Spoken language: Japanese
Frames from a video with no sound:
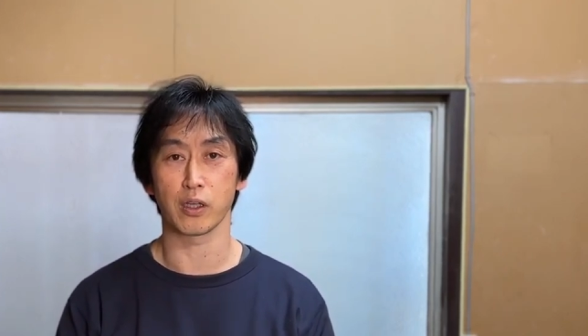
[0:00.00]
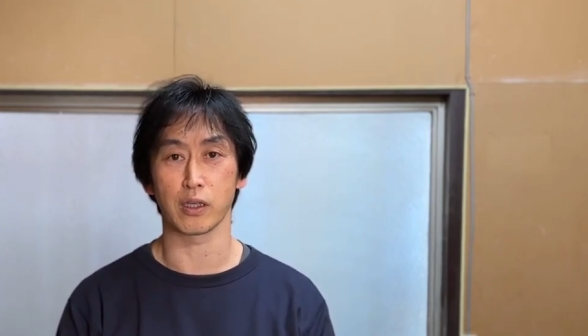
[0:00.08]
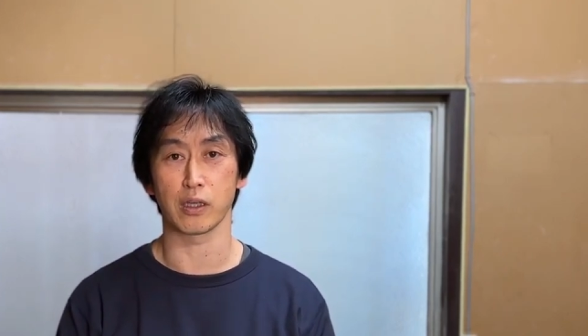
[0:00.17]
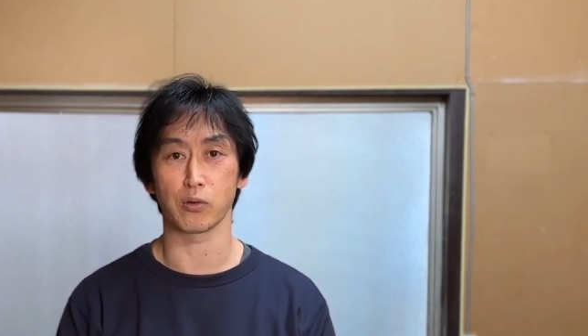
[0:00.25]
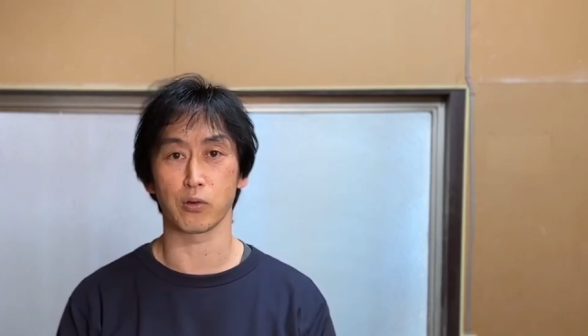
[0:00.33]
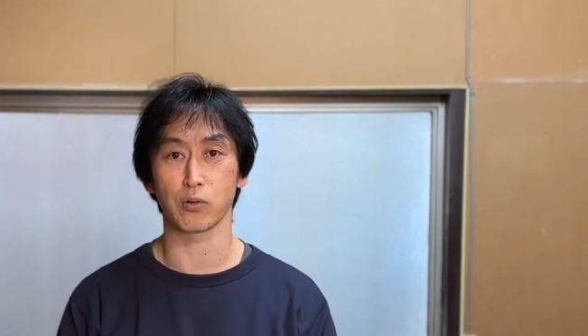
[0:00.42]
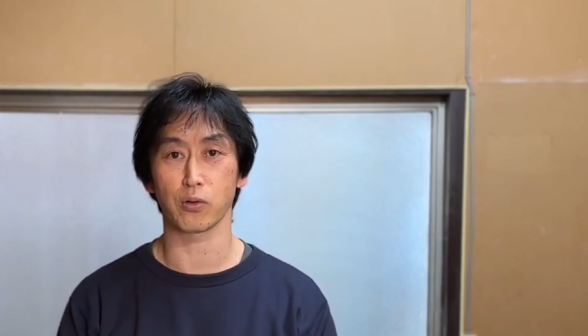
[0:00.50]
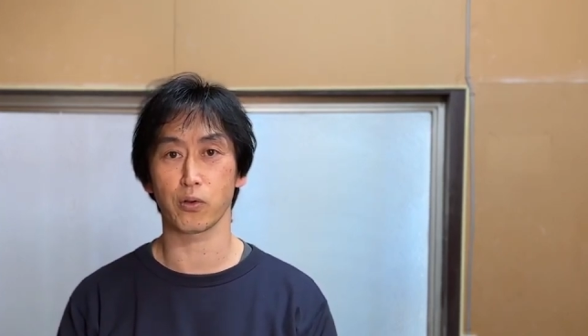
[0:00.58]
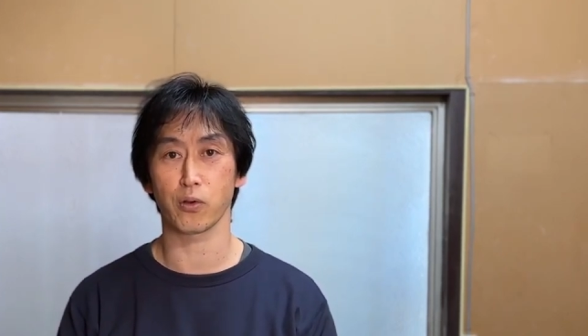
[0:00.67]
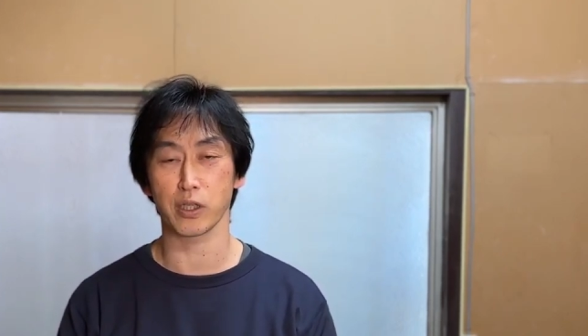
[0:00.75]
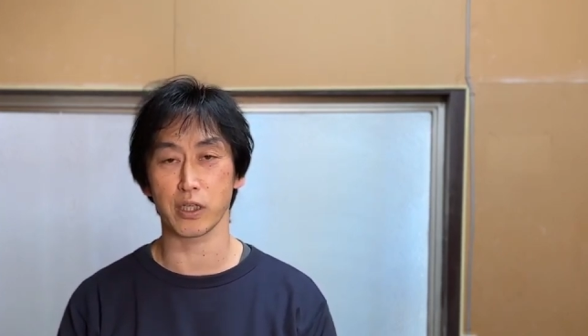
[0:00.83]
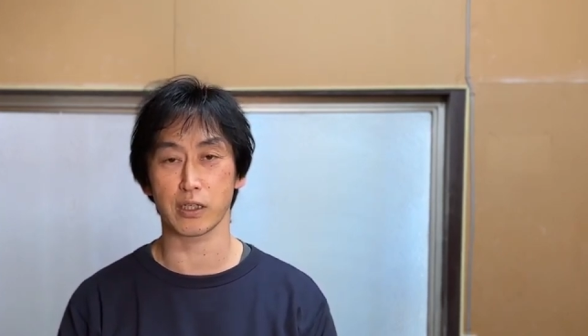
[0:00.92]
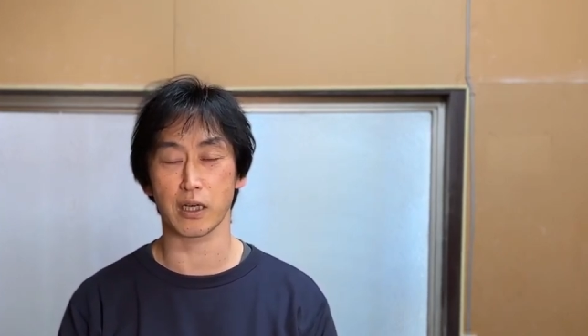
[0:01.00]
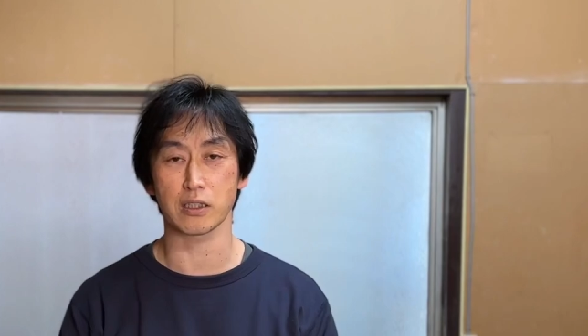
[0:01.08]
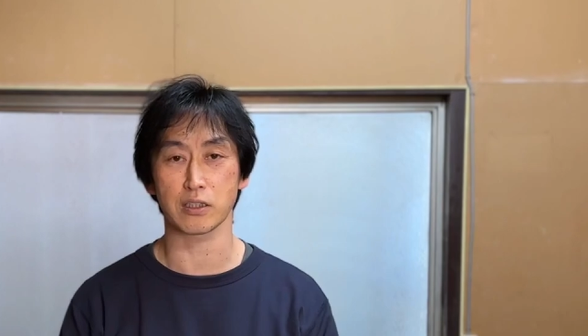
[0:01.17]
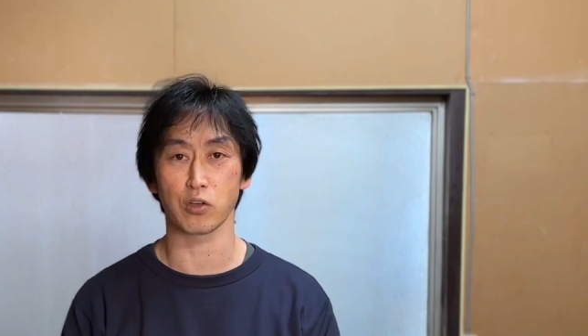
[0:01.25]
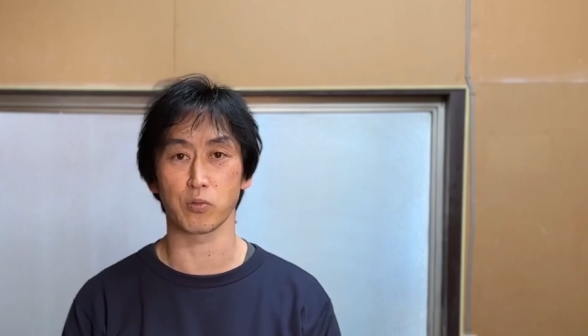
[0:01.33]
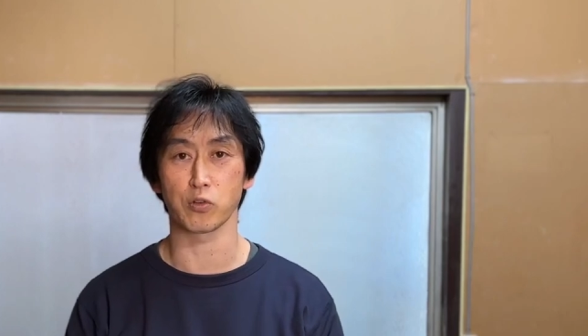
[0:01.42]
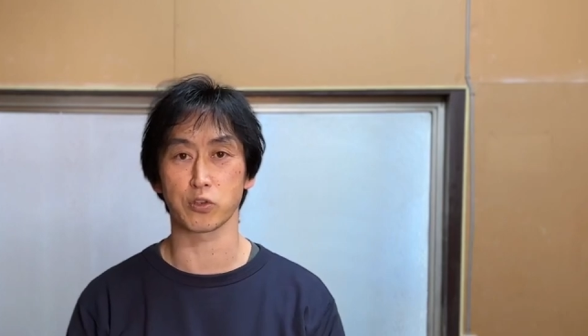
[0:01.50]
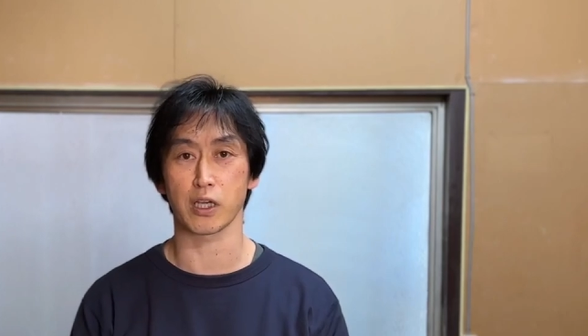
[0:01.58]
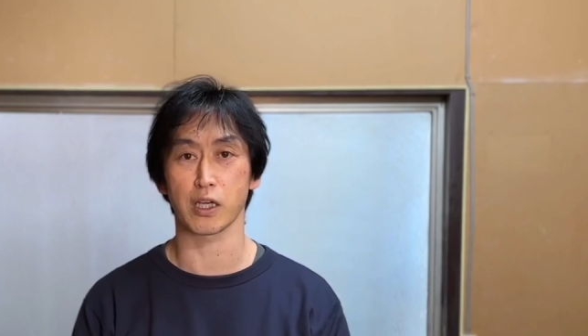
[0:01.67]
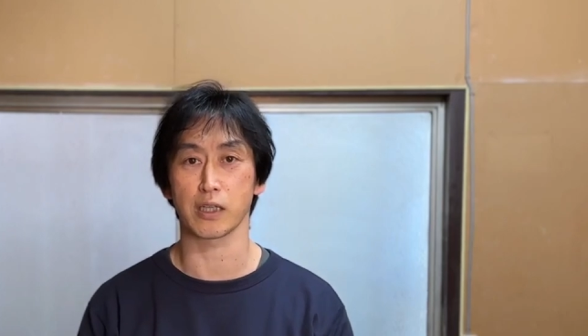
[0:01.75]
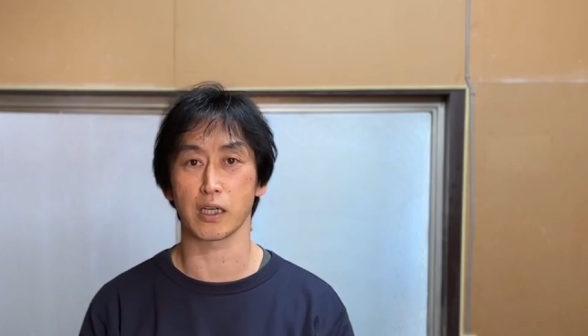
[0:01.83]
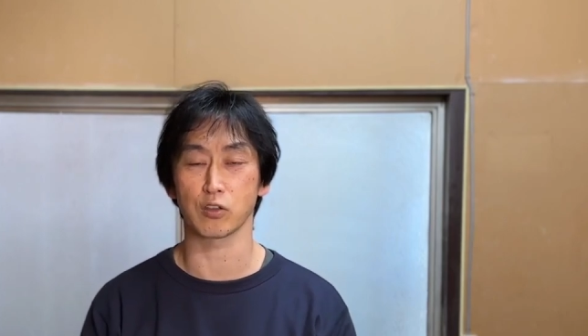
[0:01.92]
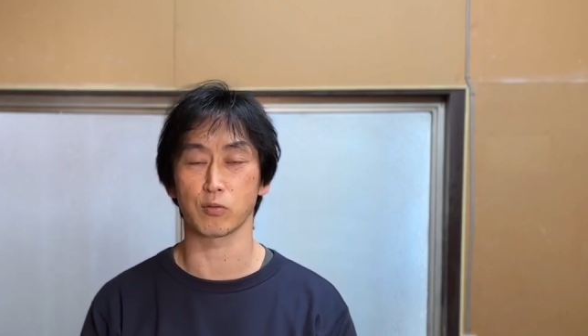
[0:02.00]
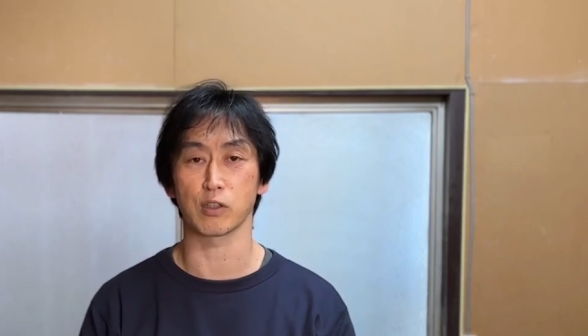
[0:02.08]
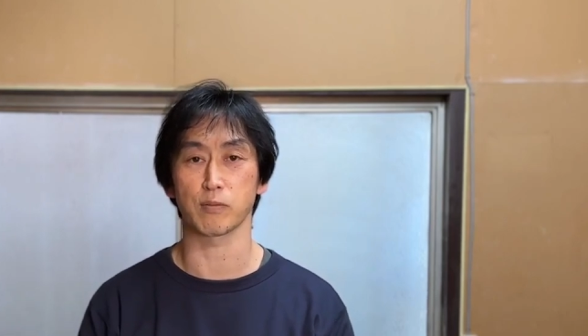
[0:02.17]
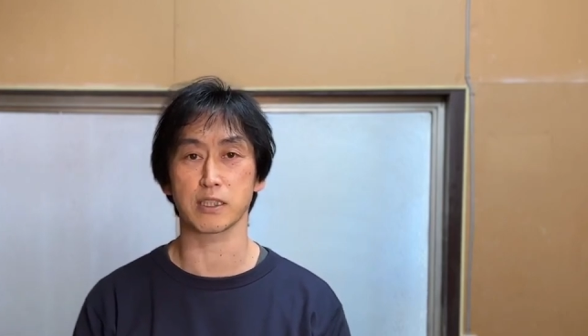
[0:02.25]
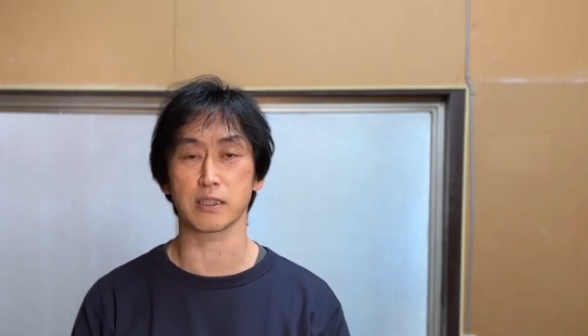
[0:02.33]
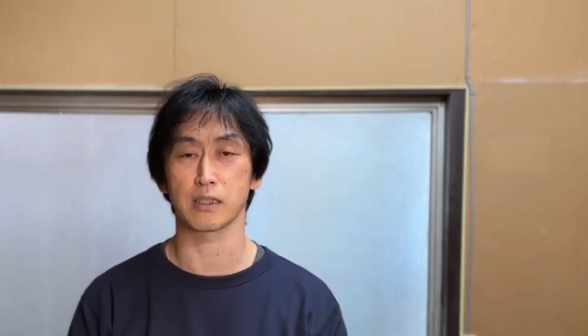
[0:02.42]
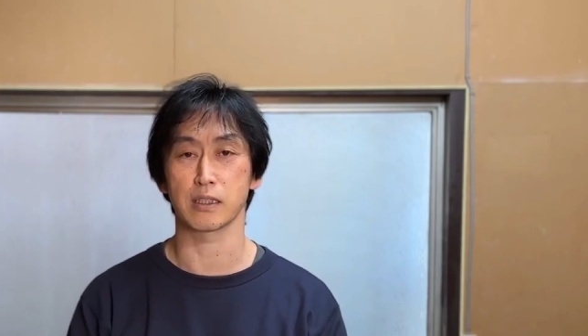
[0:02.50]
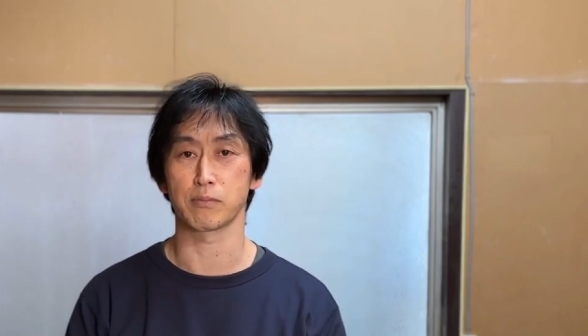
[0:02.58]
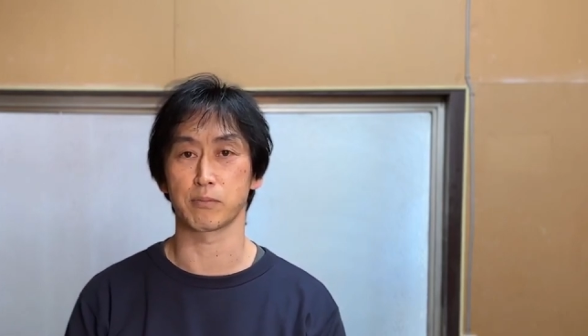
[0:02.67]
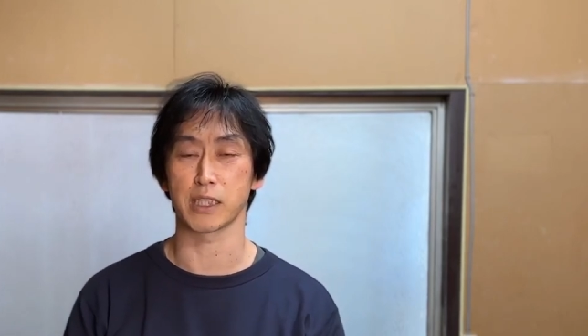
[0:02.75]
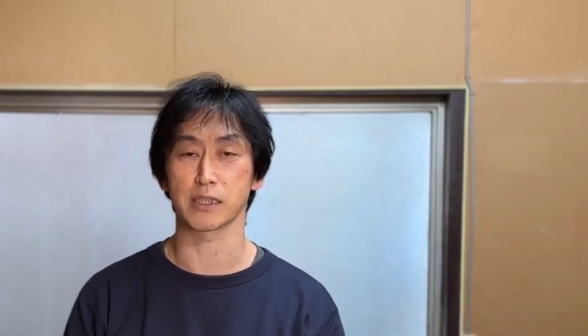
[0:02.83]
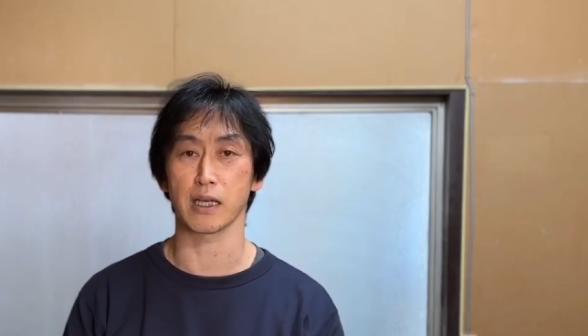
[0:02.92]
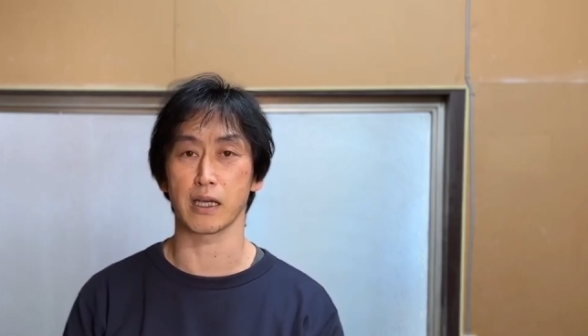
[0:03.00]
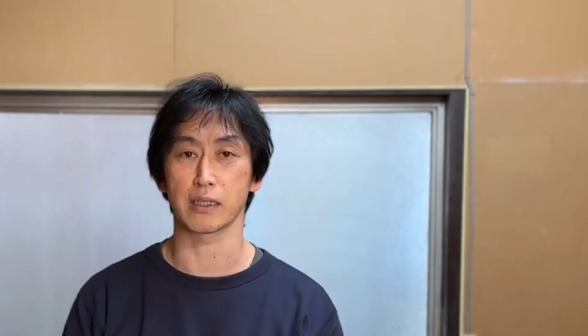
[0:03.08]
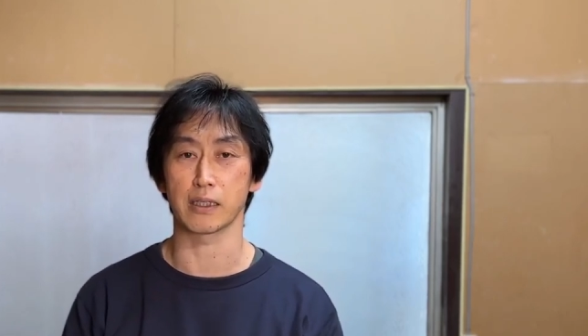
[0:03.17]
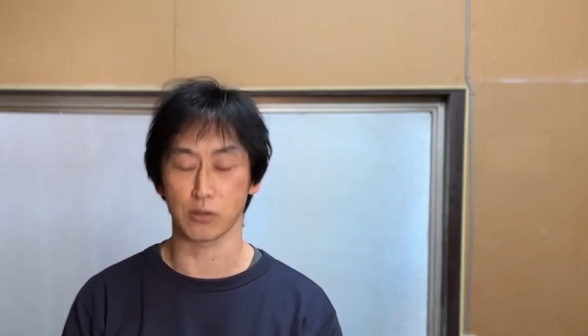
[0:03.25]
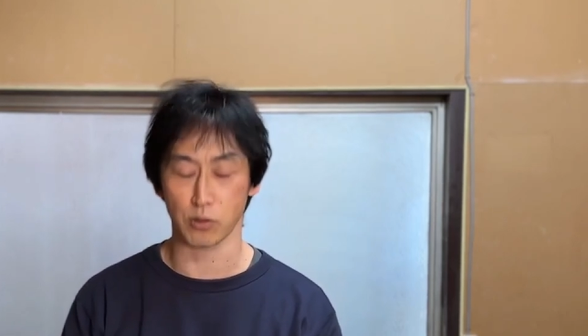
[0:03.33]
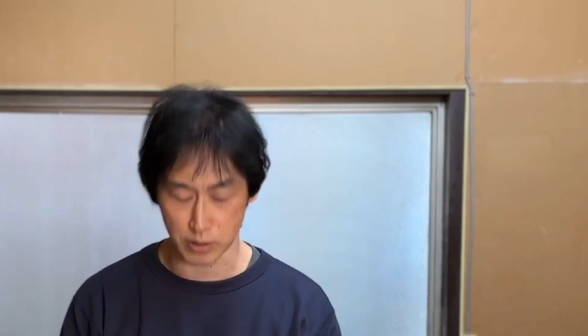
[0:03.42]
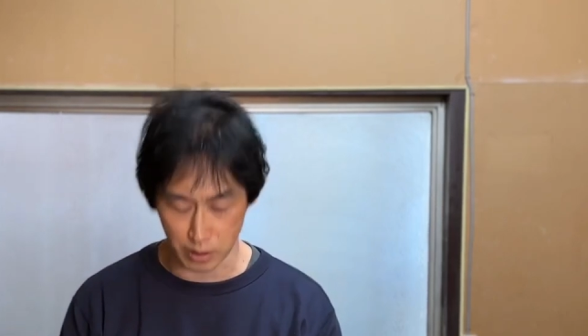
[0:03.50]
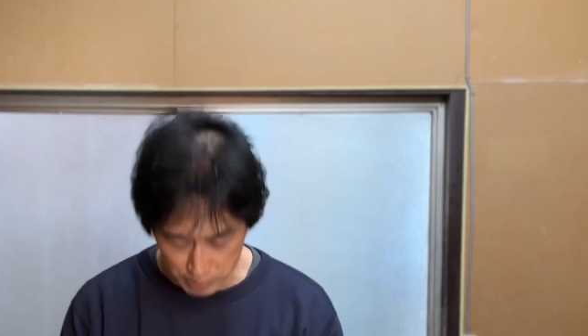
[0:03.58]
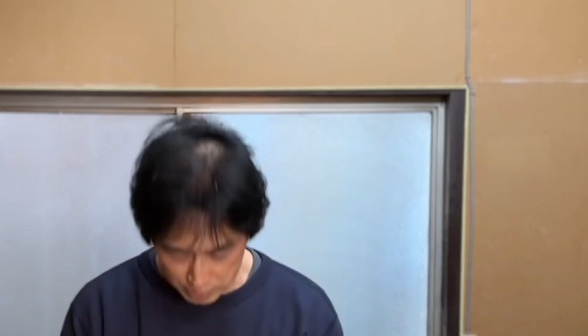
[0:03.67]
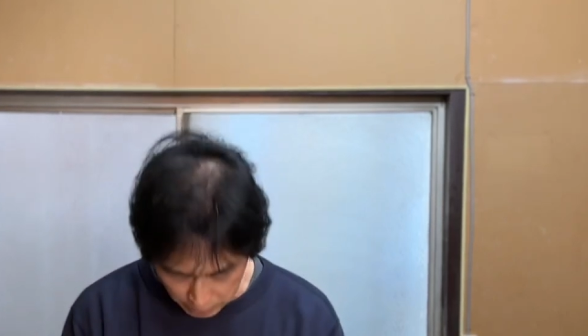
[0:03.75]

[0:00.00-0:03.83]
えー、心より感謝を申し上げたいと思います皆さんありがとうございまし